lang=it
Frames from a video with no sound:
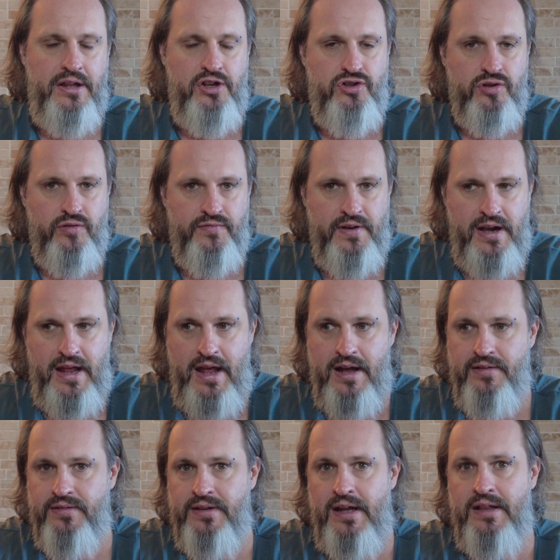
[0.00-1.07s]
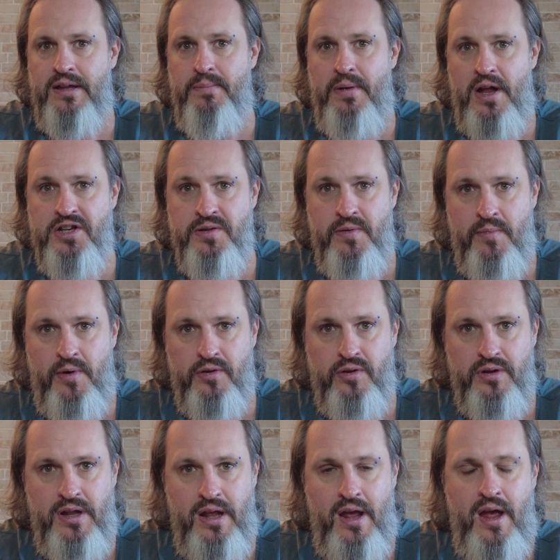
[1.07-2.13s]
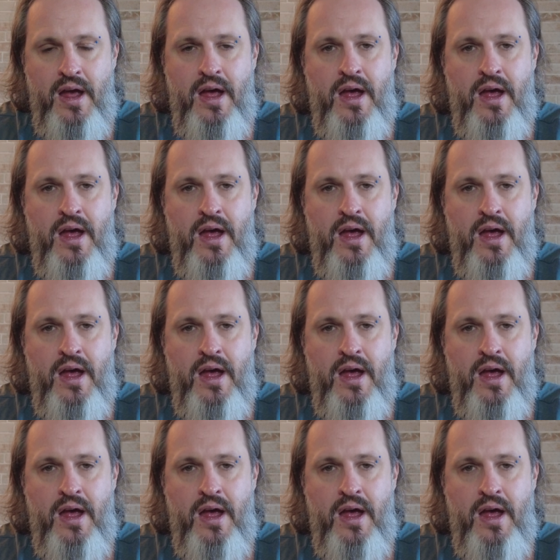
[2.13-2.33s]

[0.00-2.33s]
di cinofilia, se ti piace il mio modo di eh,